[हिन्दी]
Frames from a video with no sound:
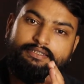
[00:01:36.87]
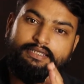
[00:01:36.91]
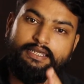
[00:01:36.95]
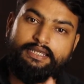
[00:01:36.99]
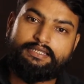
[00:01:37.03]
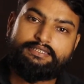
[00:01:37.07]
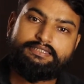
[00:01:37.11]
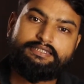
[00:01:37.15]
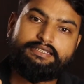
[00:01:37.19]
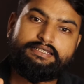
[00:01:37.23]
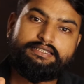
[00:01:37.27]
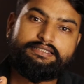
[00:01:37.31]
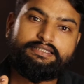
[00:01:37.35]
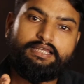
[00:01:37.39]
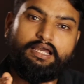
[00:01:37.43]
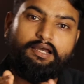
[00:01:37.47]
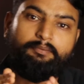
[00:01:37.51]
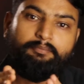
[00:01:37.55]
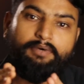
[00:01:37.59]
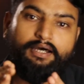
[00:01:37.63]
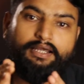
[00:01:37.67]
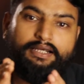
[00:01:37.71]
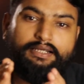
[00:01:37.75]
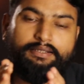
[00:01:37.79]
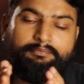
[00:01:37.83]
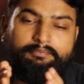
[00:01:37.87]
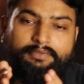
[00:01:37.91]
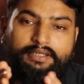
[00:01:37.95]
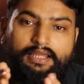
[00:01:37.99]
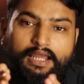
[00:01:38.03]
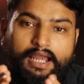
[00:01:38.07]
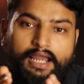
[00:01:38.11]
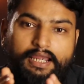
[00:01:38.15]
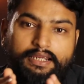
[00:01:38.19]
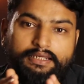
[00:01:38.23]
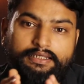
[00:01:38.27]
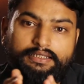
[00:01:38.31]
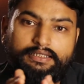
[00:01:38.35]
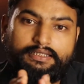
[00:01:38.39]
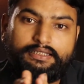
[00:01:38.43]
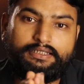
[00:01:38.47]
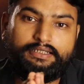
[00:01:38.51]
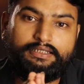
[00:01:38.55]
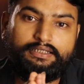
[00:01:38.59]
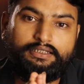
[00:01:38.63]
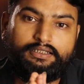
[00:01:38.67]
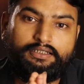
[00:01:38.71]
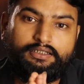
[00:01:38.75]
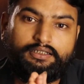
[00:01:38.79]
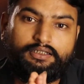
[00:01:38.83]
ये चीज हमारे में आई
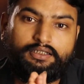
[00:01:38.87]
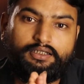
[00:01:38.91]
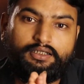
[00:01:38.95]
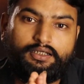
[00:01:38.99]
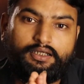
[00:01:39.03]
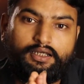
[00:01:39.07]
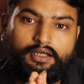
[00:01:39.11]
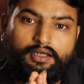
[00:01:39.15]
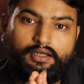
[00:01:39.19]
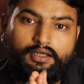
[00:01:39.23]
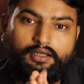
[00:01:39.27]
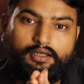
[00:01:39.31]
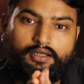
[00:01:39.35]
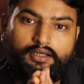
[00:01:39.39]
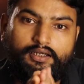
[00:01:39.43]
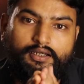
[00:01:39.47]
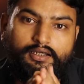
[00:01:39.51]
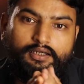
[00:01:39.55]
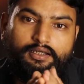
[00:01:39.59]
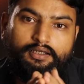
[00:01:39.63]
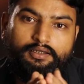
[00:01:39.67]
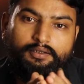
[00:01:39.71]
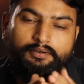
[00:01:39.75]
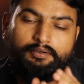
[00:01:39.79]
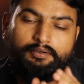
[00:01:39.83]
है आ,